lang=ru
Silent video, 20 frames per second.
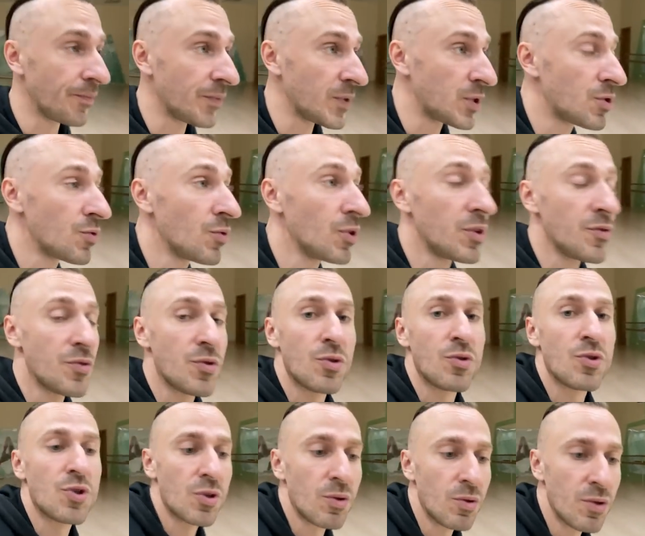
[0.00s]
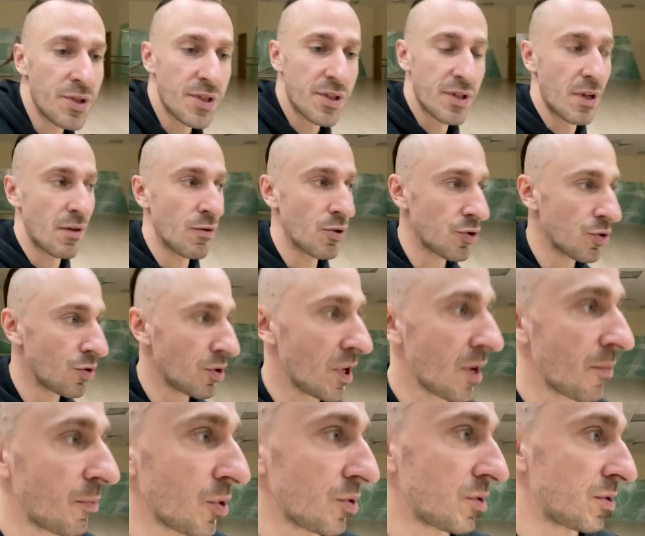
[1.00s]
С чего это все началось? С того, что
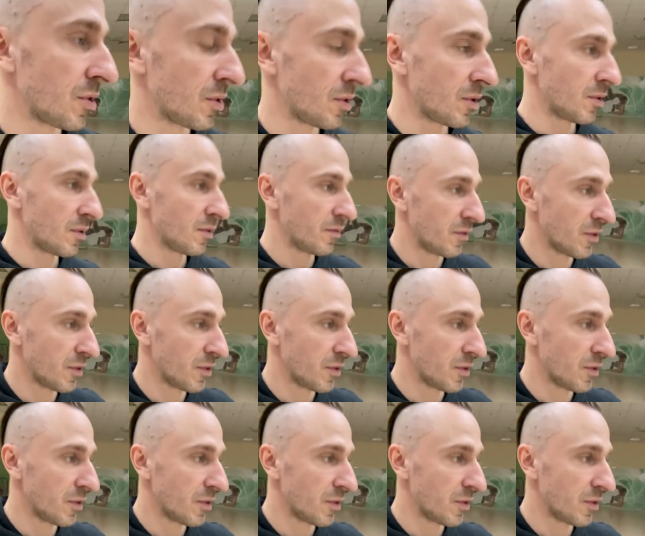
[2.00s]
я просто